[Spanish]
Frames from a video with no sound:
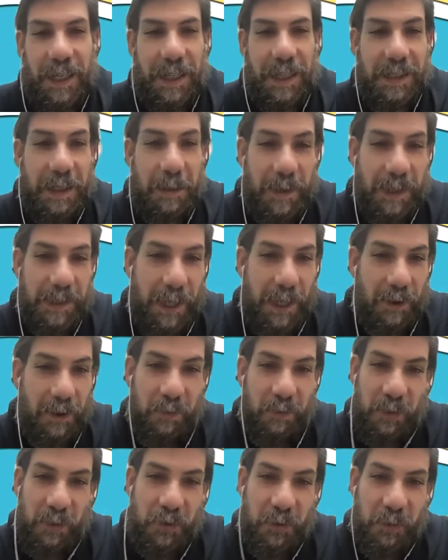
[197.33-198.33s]
que están
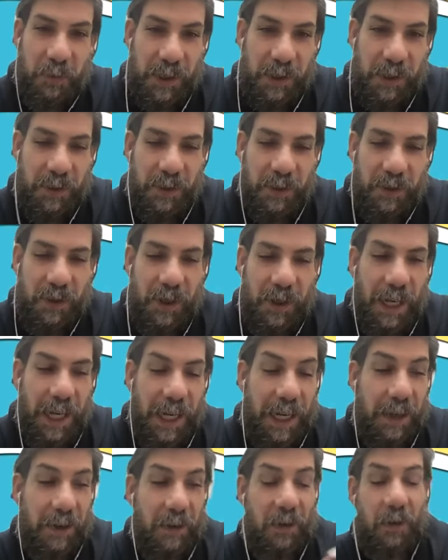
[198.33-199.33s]
basados, por supuesto,
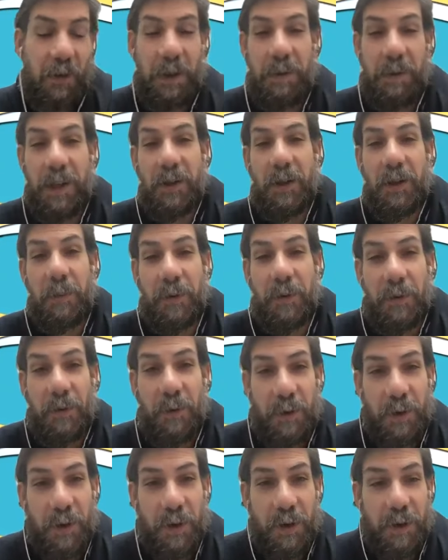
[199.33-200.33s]
en el conocimiento
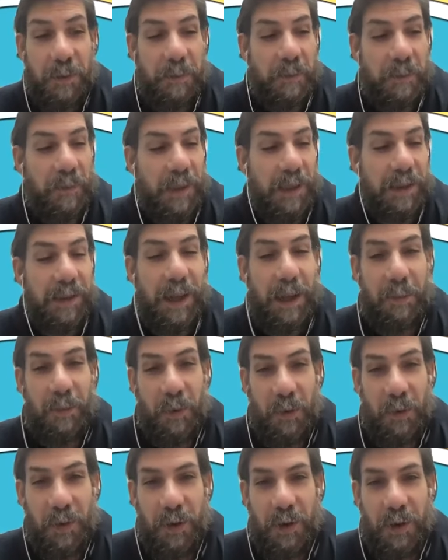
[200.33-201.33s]
profundo del
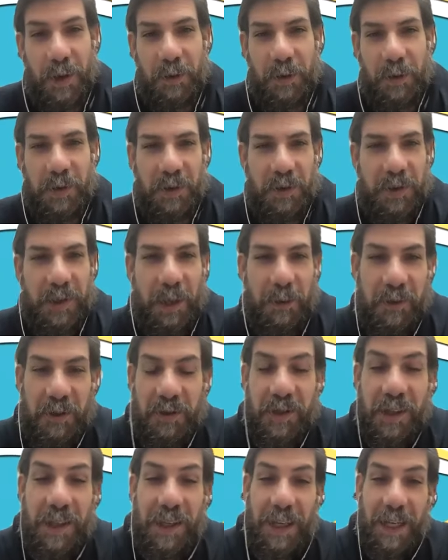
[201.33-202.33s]
mundo de nuestros
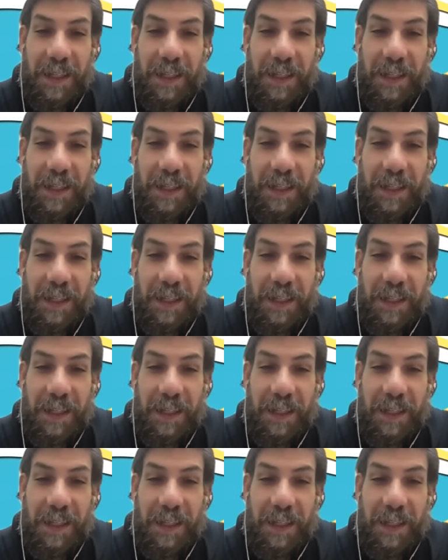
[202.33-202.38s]
sabios.